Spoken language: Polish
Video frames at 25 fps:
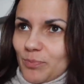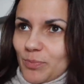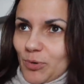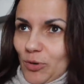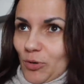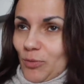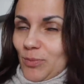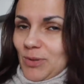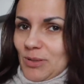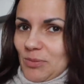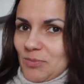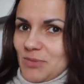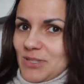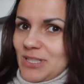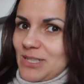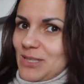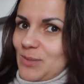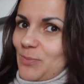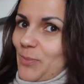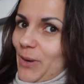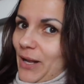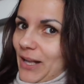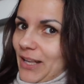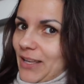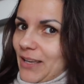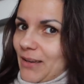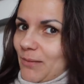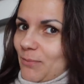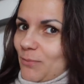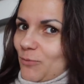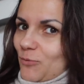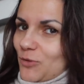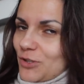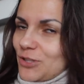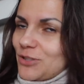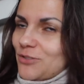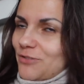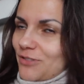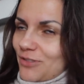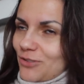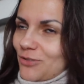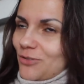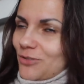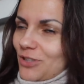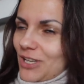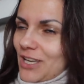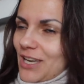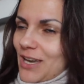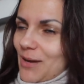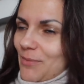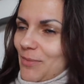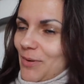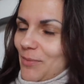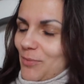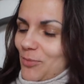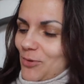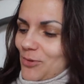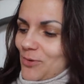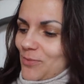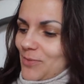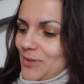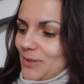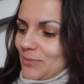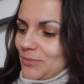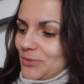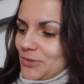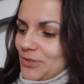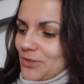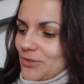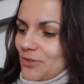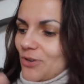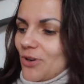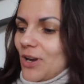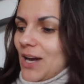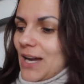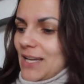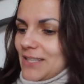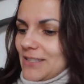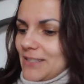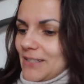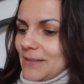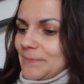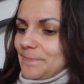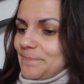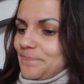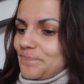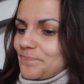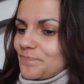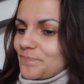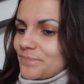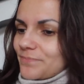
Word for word: problem ze spaniem. Właściwie no nie ja mam problem, tylko Adam.